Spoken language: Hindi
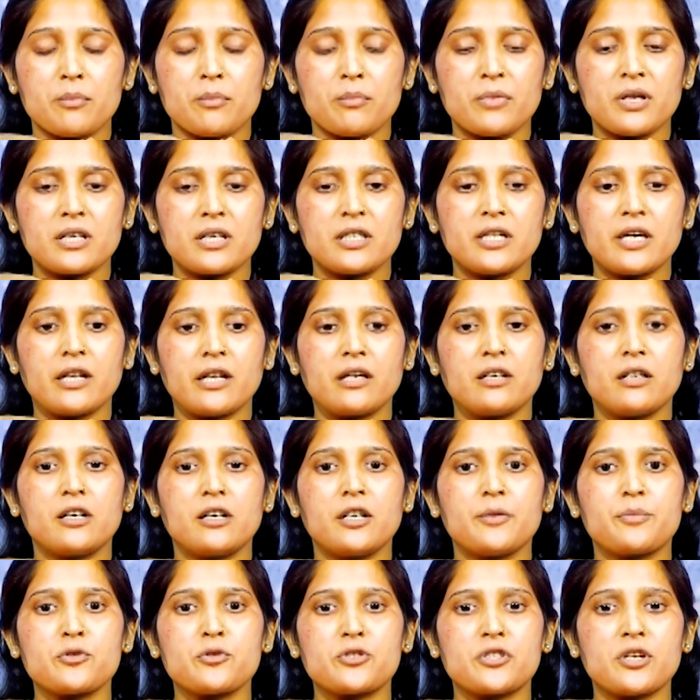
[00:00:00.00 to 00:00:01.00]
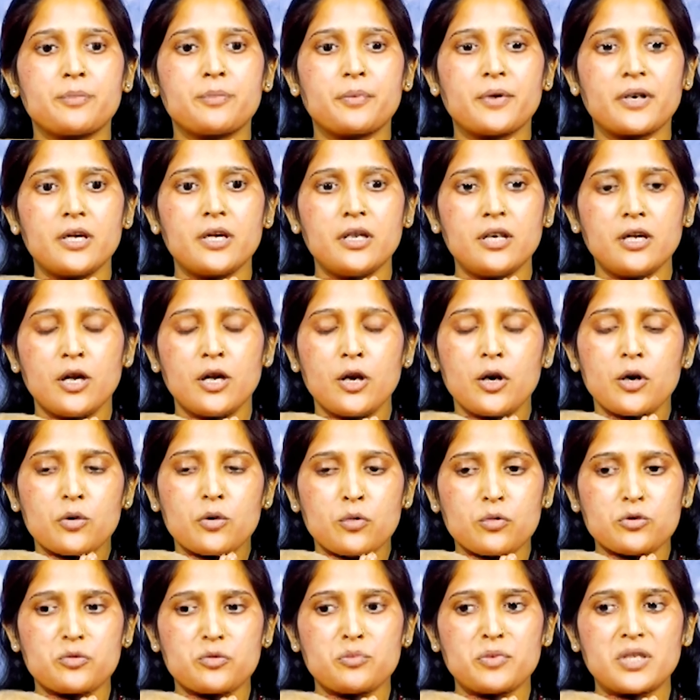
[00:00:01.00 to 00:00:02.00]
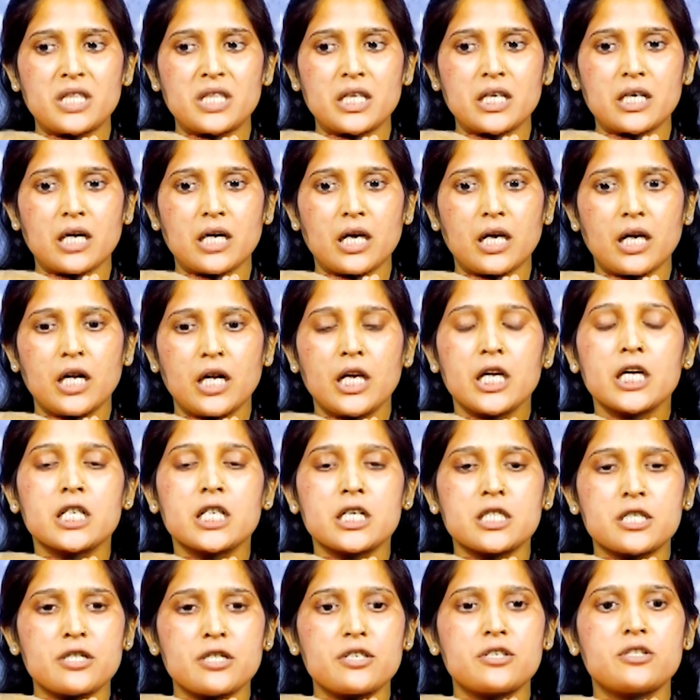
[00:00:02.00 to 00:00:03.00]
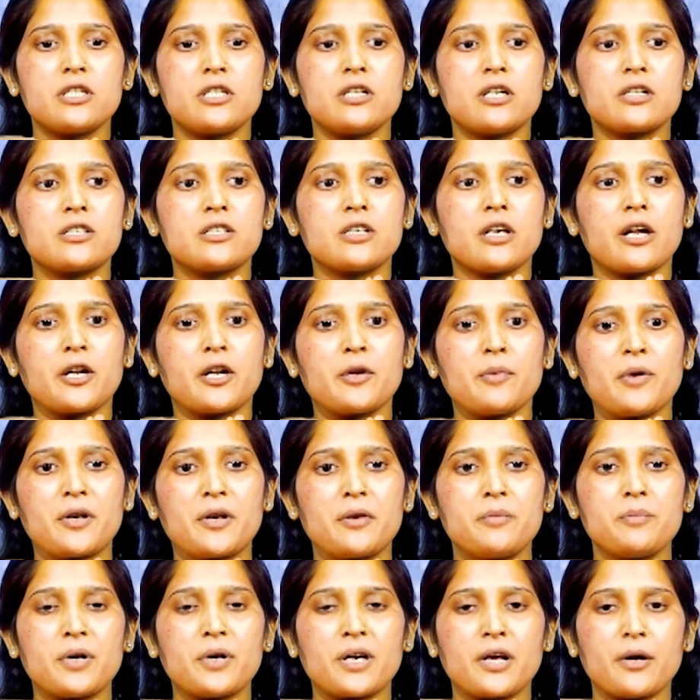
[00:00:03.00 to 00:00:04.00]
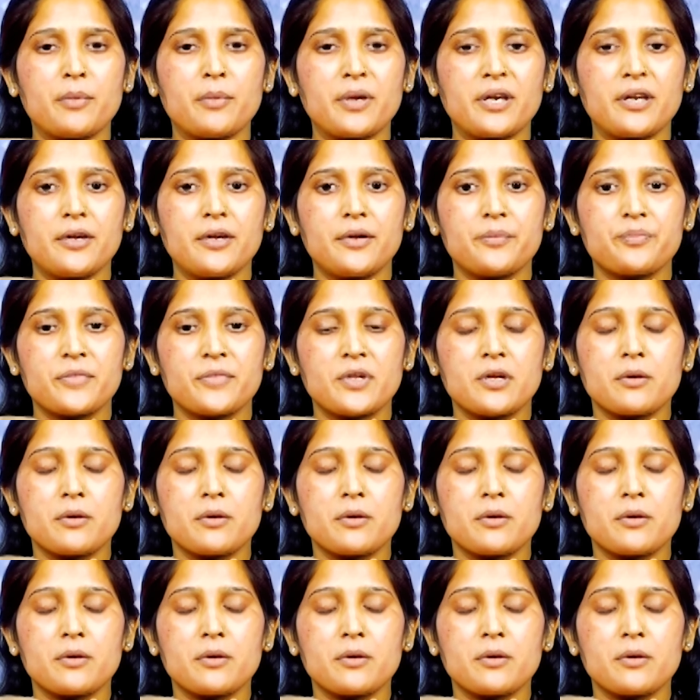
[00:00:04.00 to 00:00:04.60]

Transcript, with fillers: मैंने ज्ञान गंगा पुस्तक पढ़ी उसमें देखा कि सृष्टि रचना के बारे में पढ़ा मैंने